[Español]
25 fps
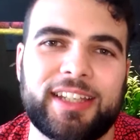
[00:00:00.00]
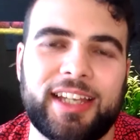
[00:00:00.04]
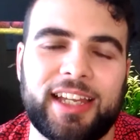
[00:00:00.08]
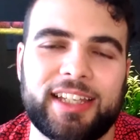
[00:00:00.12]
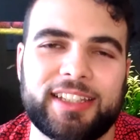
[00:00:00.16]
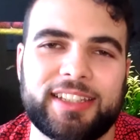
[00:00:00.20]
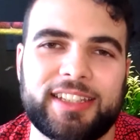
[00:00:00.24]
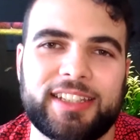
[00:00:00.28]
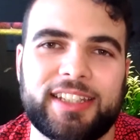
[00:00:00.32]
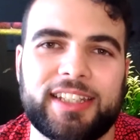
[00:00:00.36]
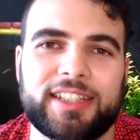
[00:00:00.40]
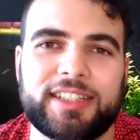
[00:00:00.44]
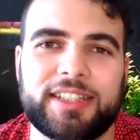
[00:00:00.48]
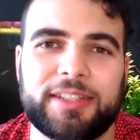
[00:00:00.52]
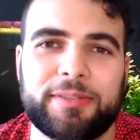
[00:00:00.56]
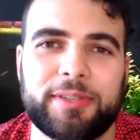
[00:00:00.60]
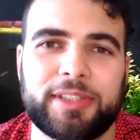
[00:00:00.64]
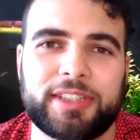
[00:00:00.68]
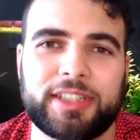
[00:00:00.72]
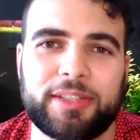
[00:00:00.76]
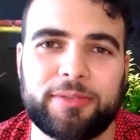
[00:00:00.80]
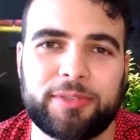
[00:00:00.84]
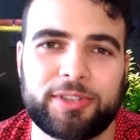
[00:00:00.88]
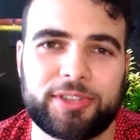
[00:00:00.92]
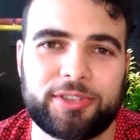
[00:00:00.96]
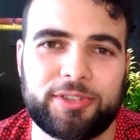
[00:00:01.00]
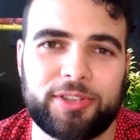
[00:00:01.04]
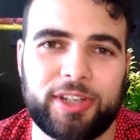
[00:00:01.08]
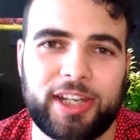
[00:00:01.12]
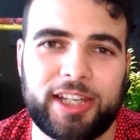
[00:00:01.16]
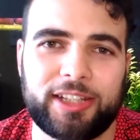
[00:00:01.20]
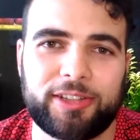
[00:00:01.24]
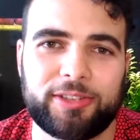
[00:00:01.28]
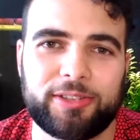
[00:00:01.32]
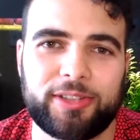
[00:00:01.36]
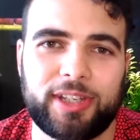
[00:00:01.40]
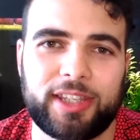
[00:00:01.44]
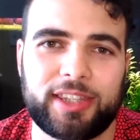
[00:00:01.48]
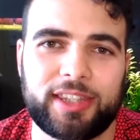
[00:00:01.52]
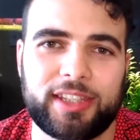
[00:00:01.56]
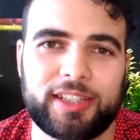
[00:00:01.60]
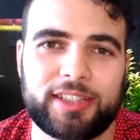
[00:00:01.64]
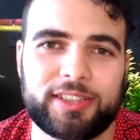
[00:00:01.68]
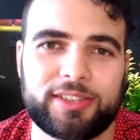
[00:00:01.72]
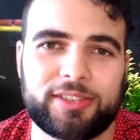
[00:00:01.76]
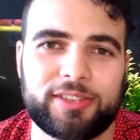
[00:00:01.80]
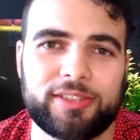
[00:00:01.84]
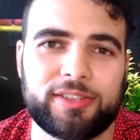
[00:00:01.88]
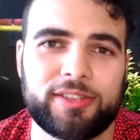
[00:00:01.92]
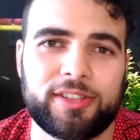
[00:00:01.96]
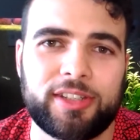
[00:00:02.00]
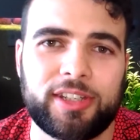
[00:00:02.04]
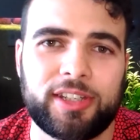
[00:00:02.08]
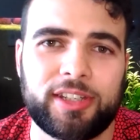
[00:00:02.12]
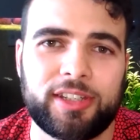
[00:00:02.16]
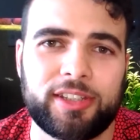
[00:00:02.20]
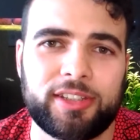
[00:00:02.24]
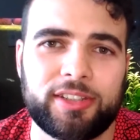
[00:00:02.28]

Así que si veis que vuestro gato hace esto,